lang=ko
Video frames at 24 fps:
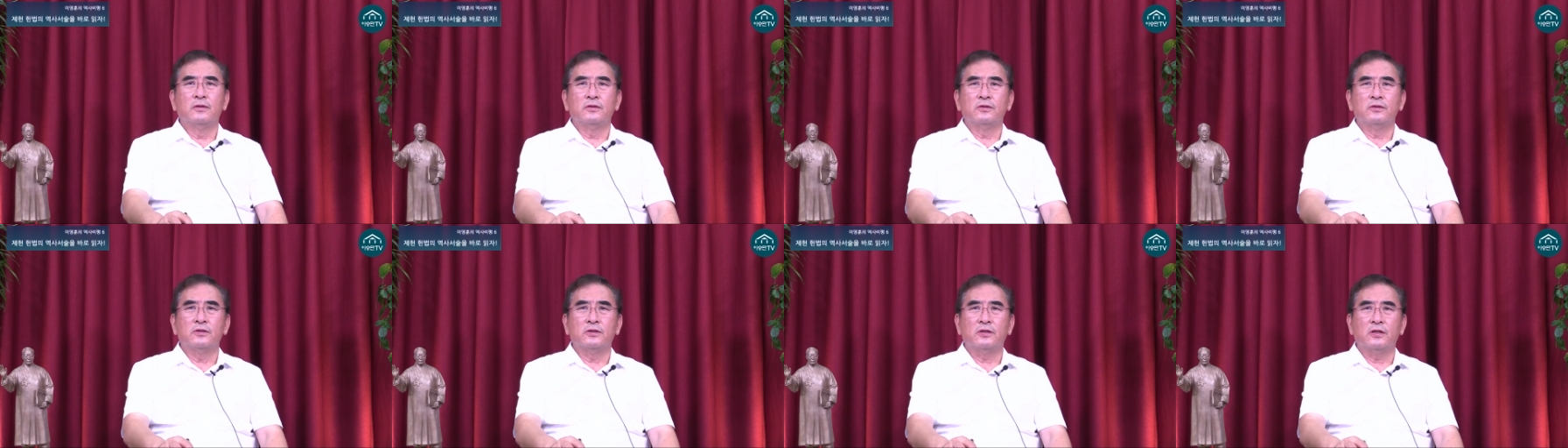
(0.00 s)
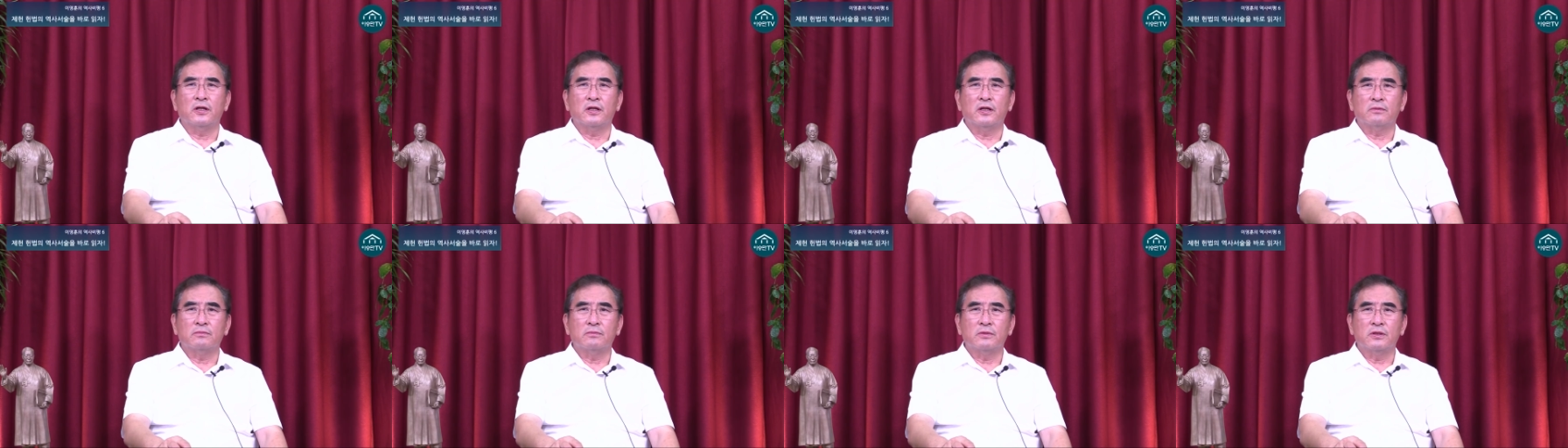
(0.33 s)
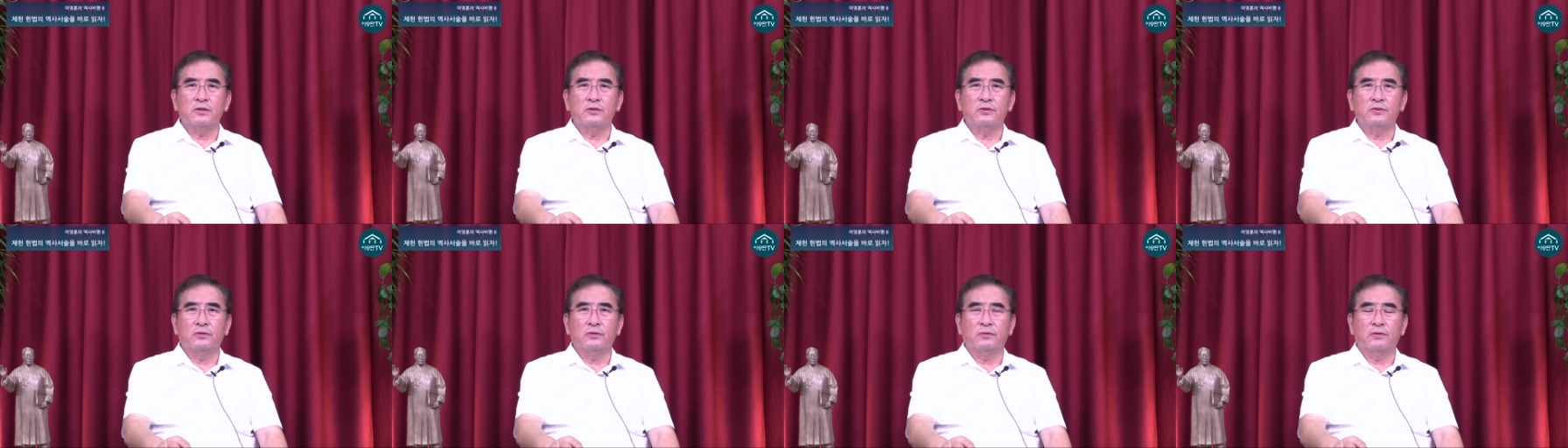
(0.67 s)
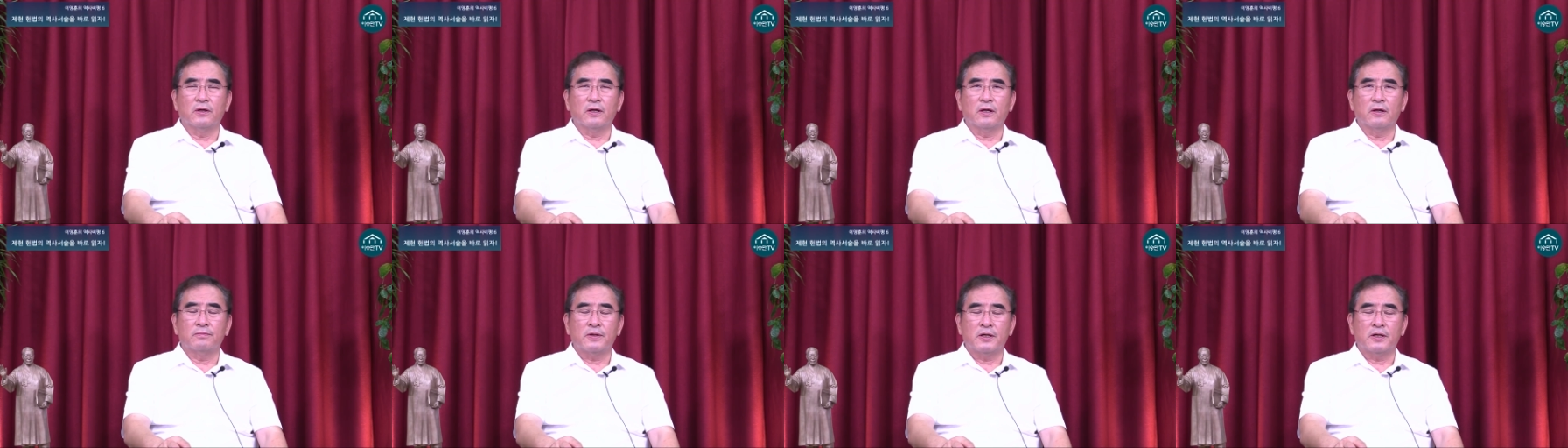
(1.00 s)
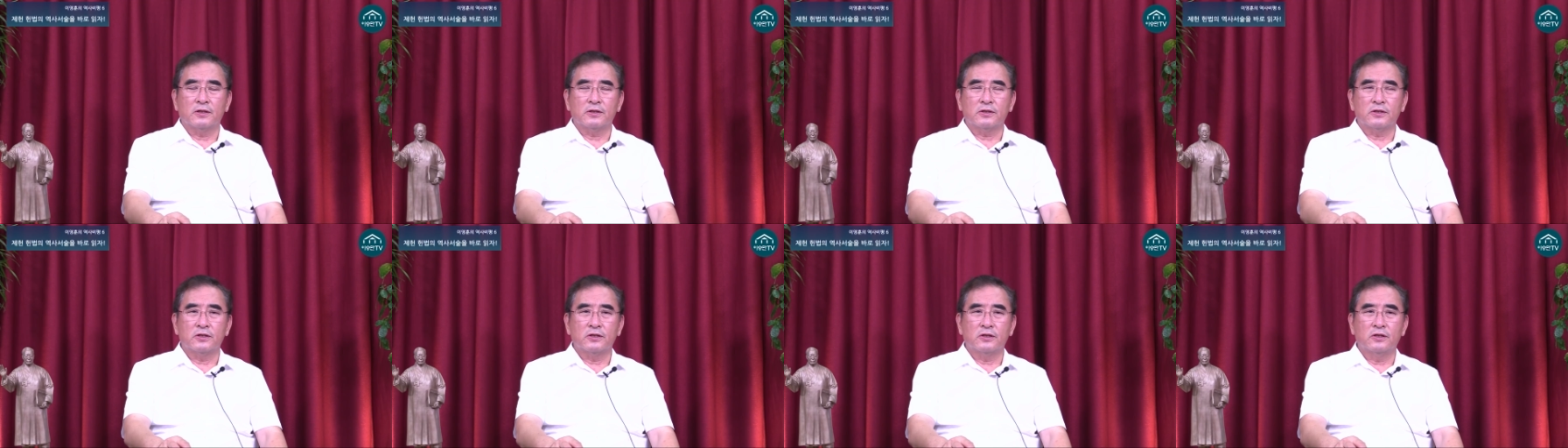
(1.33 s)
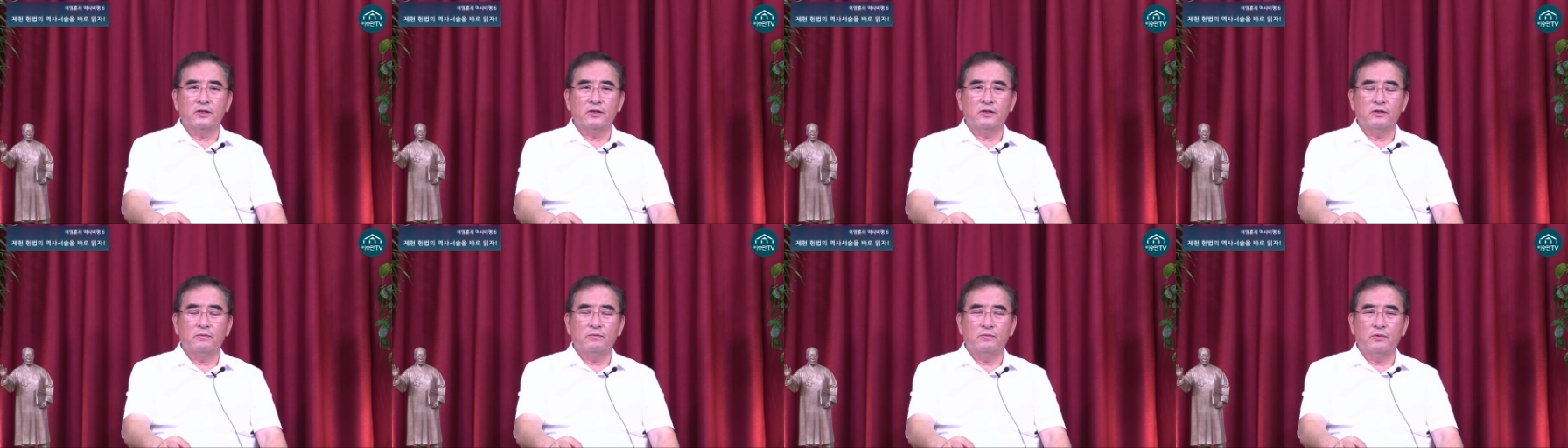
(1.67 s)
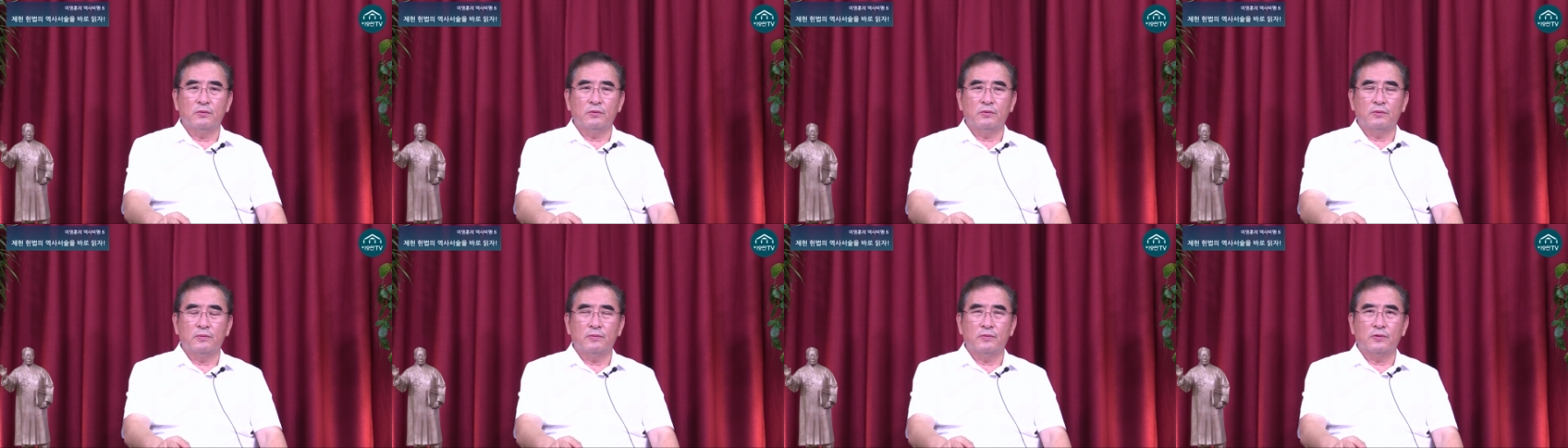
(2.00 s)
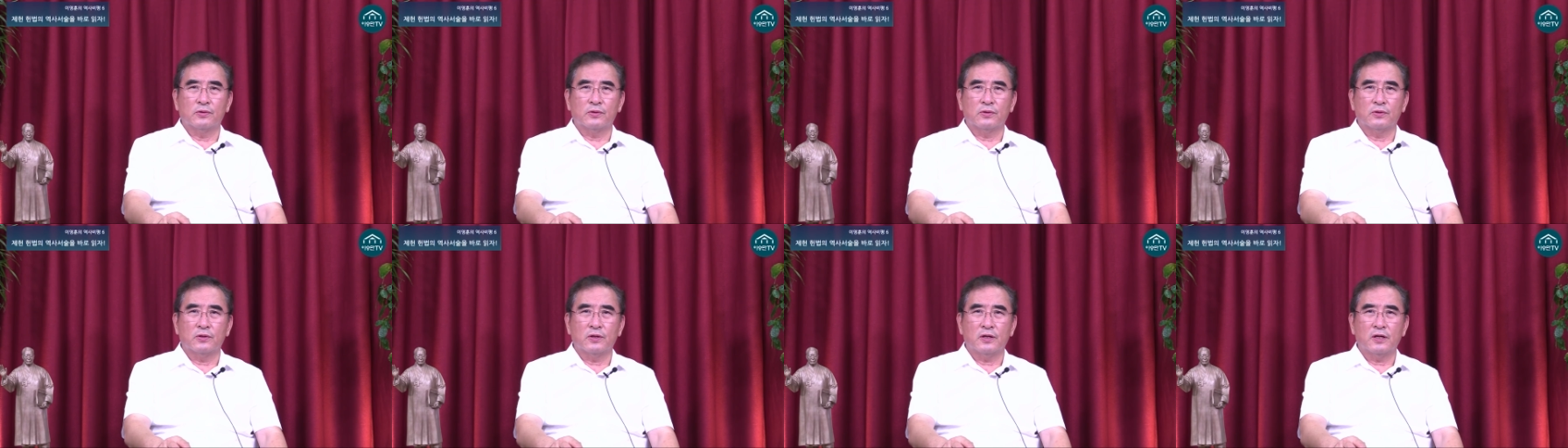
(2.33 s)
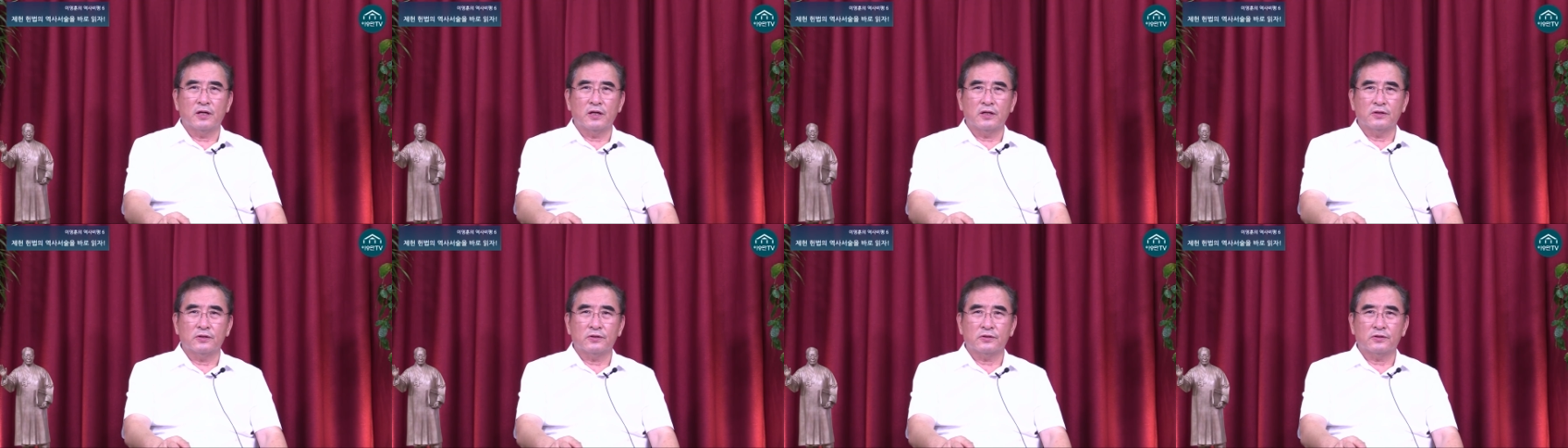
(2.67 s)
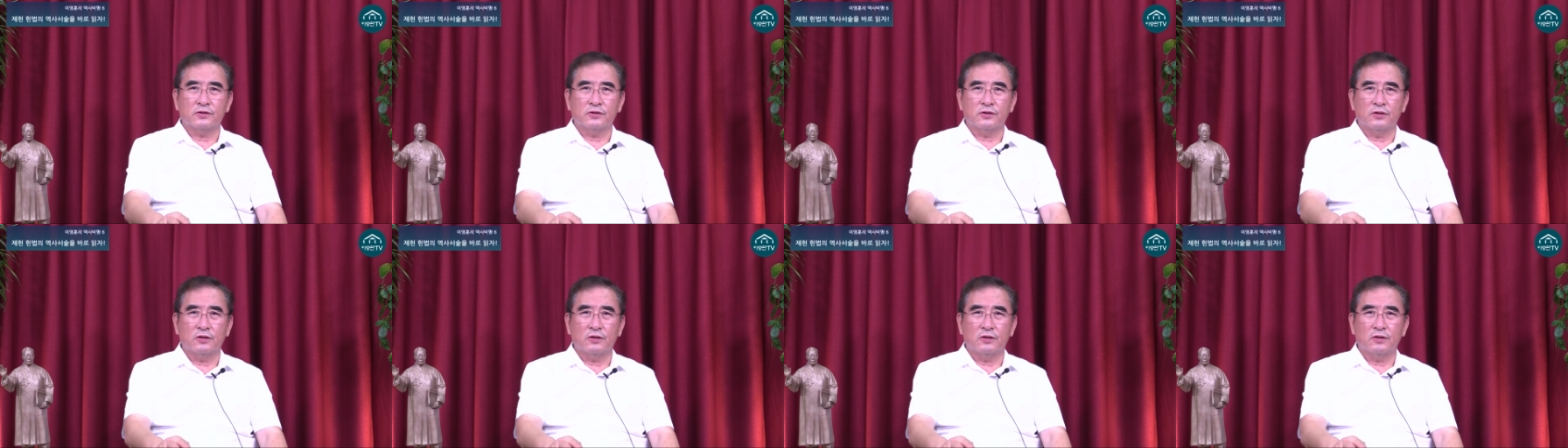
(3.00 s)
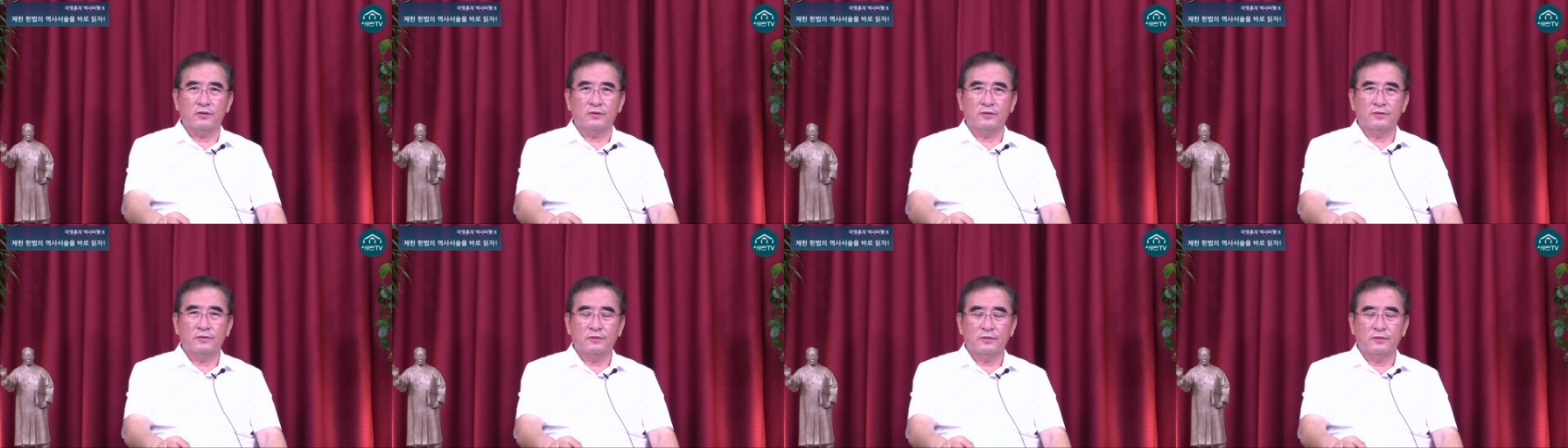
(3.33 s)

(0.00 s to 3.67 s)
서양민주국의 방식을 모범으로 하여서